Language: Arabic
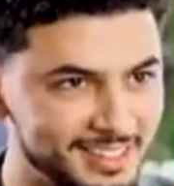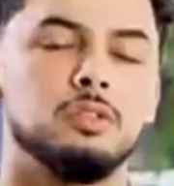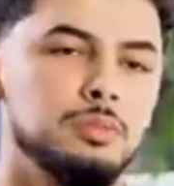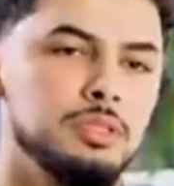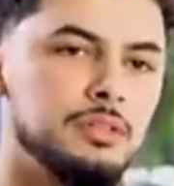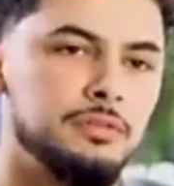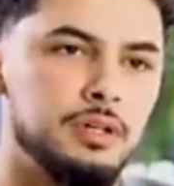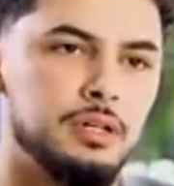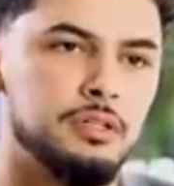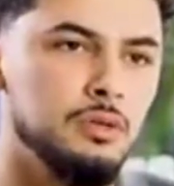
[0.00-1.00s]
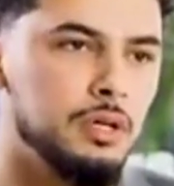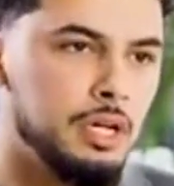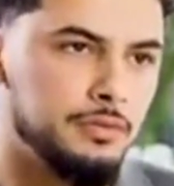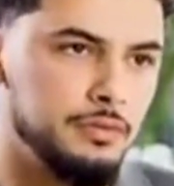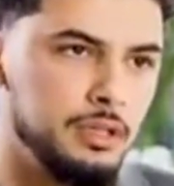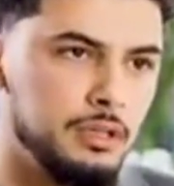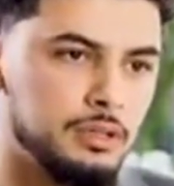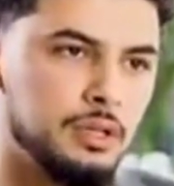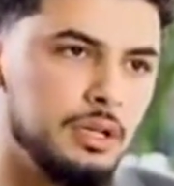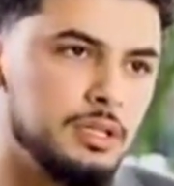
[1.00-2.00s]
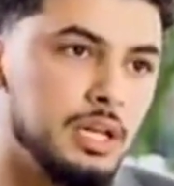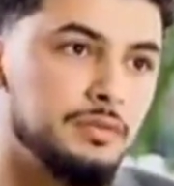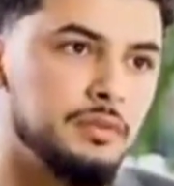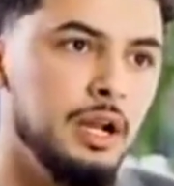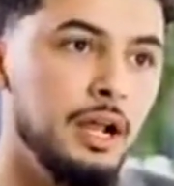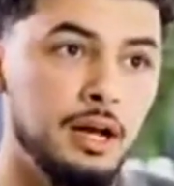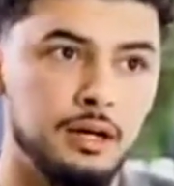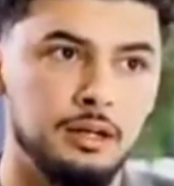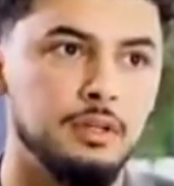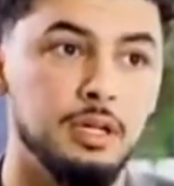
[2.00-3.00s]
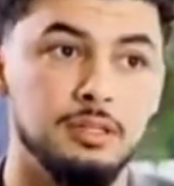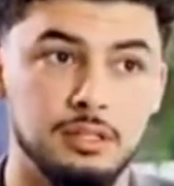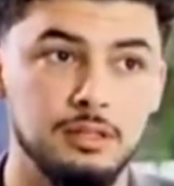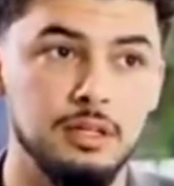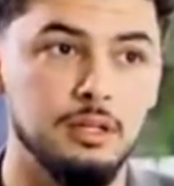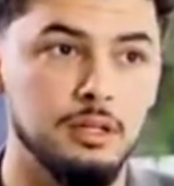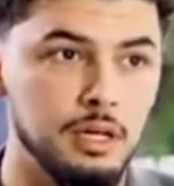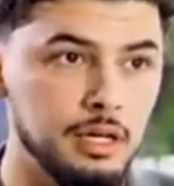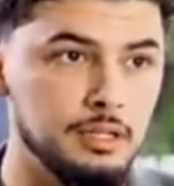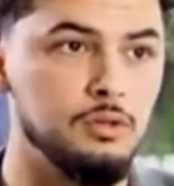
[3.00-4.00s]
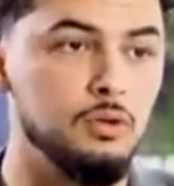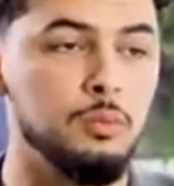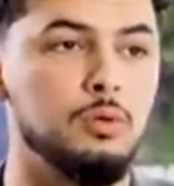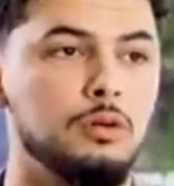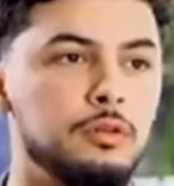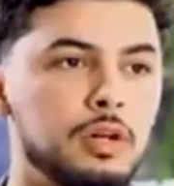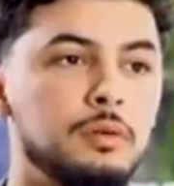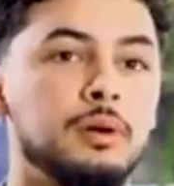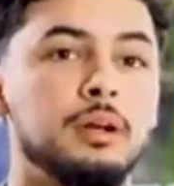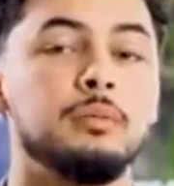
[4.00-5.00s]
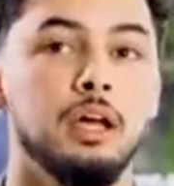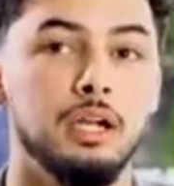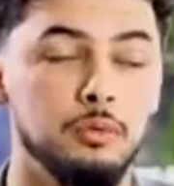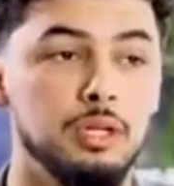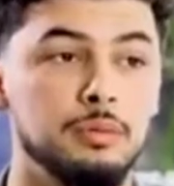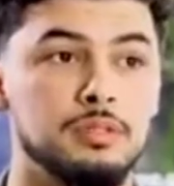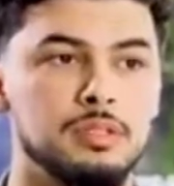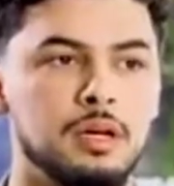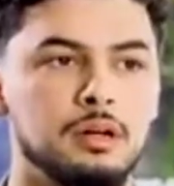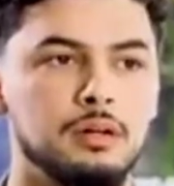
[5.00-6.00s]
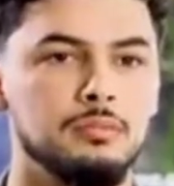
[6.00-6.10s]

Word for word: شو بديت تنفكر شنو كنعرف ندير انا كنت عارف ندير الحلاقه حيت عندي عائلتي كلهم كوافيره في المغرب علموني من الصغر